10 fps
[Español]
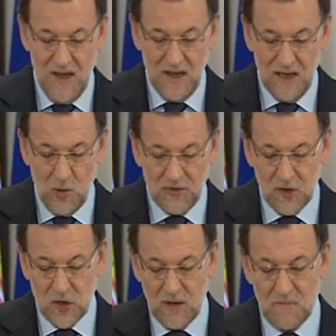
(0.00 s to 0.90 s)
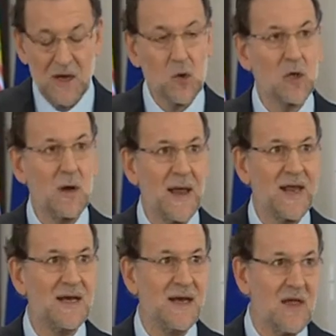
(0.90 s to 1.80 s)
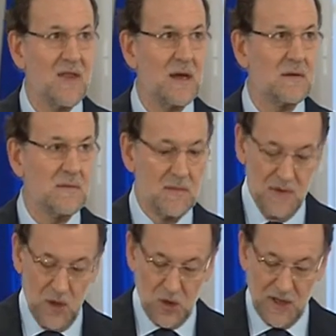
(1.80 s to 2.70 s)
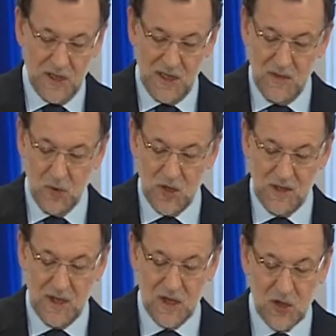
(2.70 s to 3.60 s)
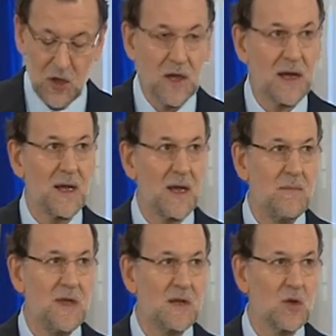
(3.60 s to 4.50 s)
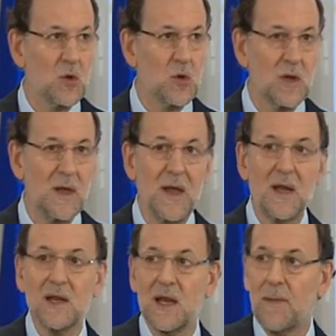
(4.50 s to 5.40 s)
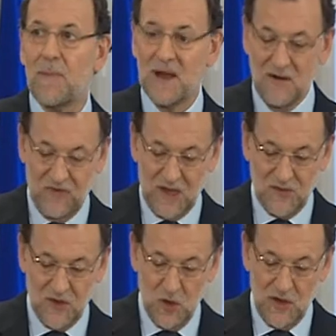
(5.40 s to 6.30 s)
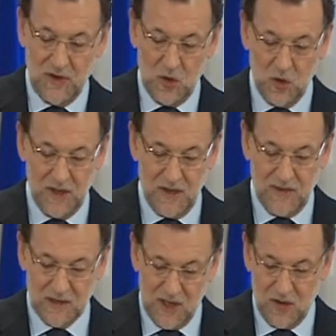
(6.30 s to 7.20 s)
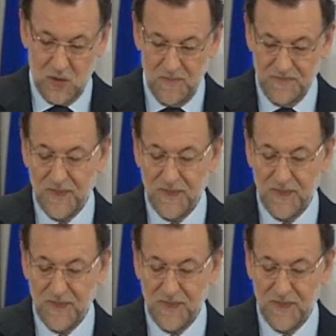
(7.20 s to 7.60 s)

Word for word: y lo hace sin menoscabar en nada los legítimos intereses y requerimientos de la planificación hidrológica del Tajo.